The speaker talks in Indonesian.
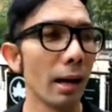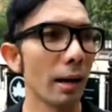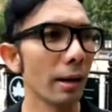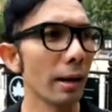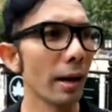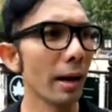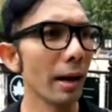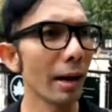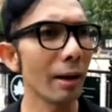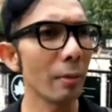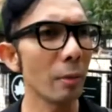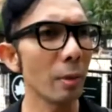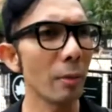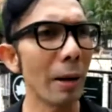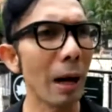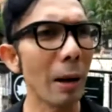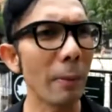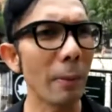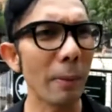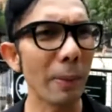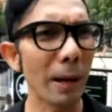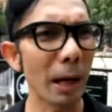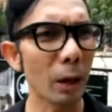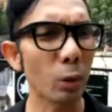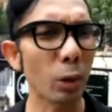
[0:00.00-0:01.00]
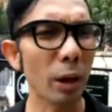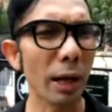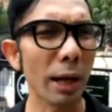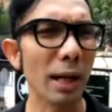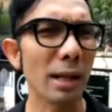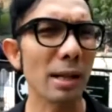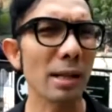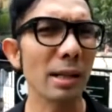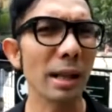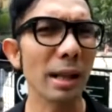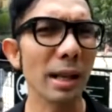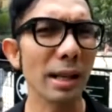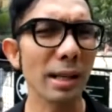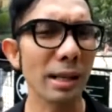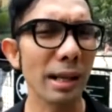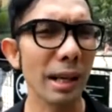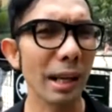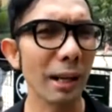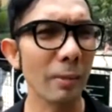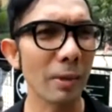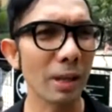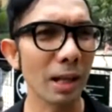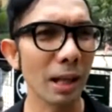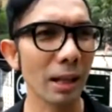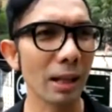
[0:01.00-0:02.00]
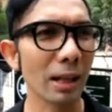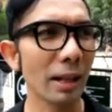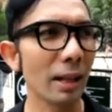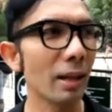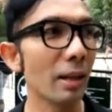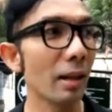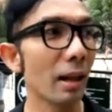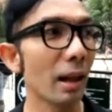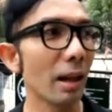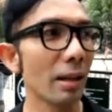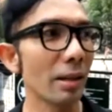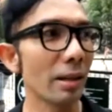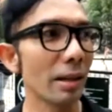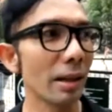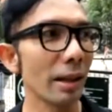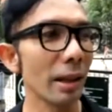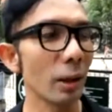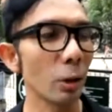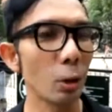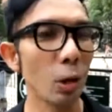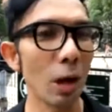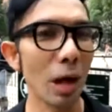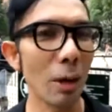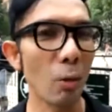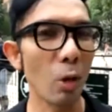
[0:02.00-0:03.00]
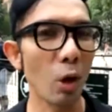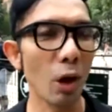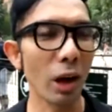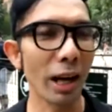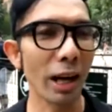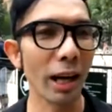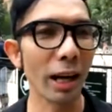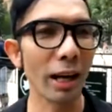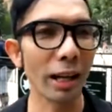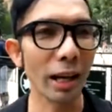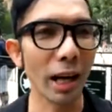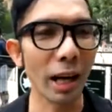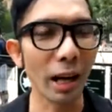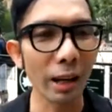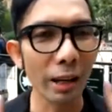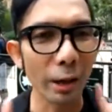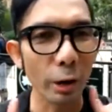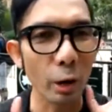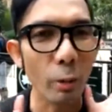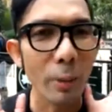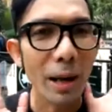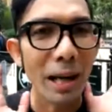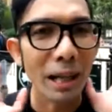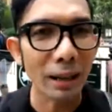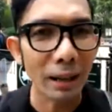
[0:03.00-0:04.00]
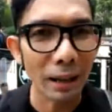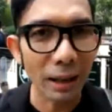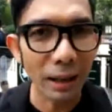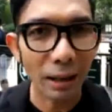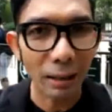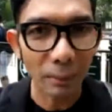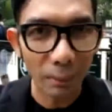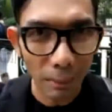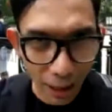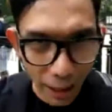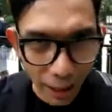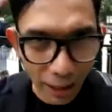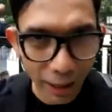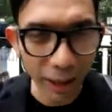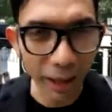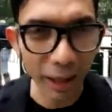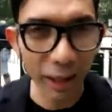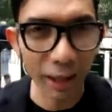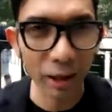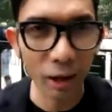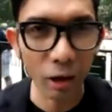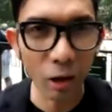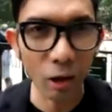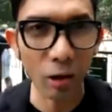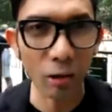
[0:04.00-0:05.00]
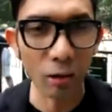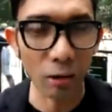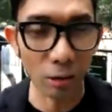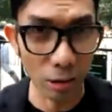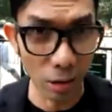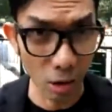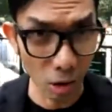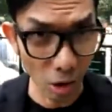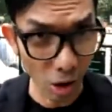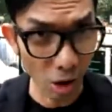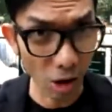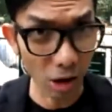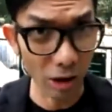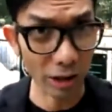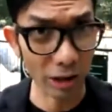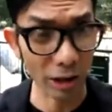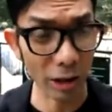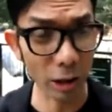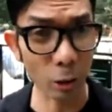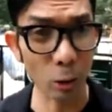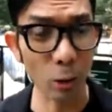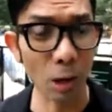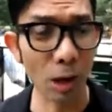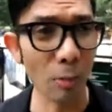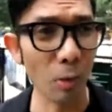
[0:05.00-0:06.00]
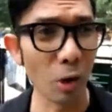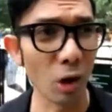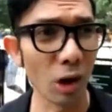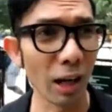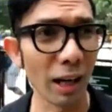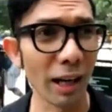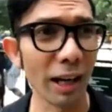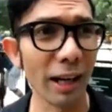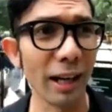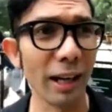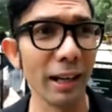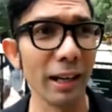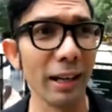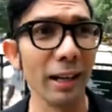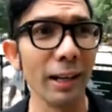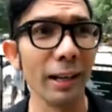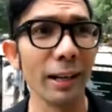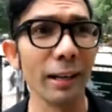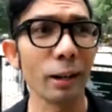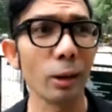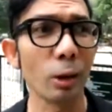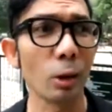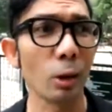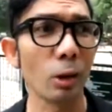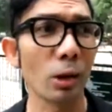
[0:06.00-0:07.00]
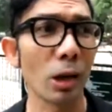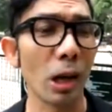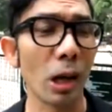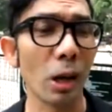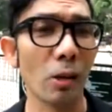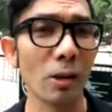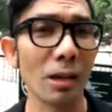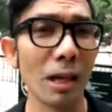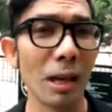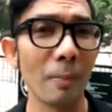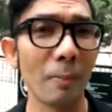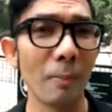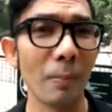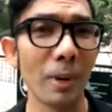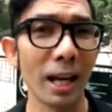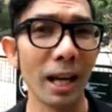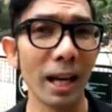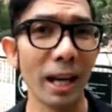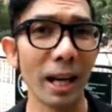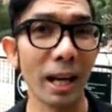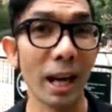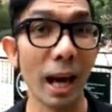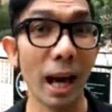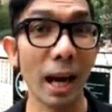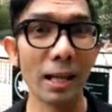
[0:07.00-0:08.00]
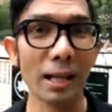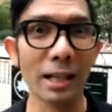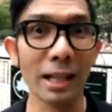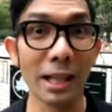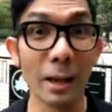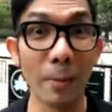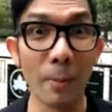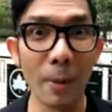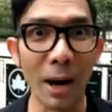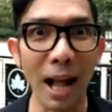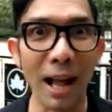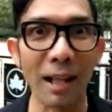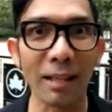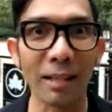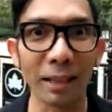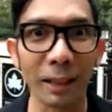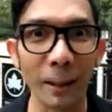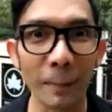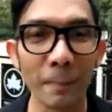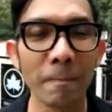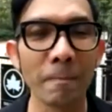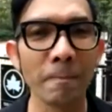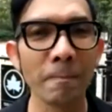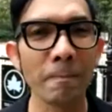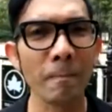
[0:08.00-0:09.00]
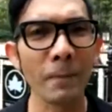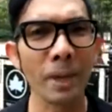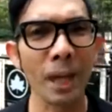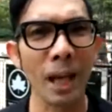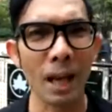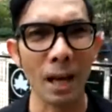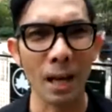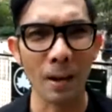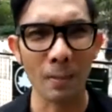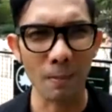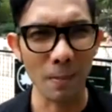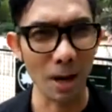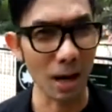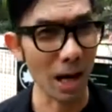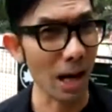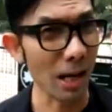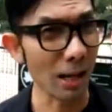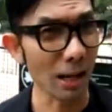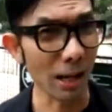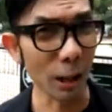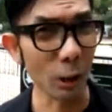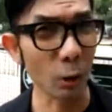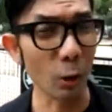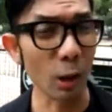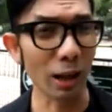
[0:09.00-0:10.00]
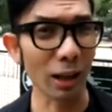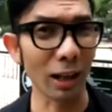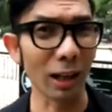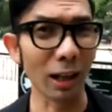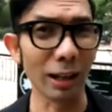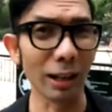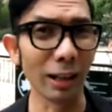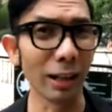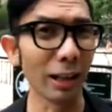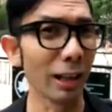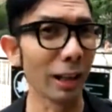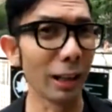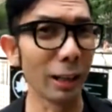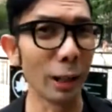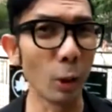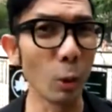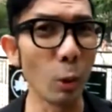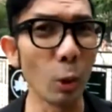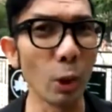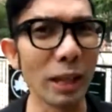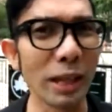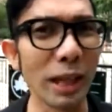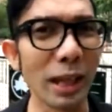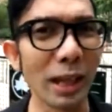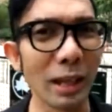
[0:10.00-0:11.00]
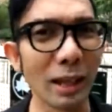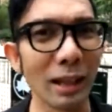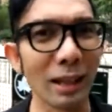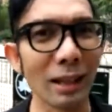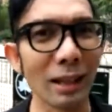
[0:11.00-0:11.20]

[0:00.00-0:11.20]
dan ada beberapa peraturan yang strict sih kayak misalnya anjingnya tuh nggak boleh yang lagi diobatin pakai dog collar gitu nggak boleh terus kalau sampai anjingnya berantem maka anjing itu akan diusir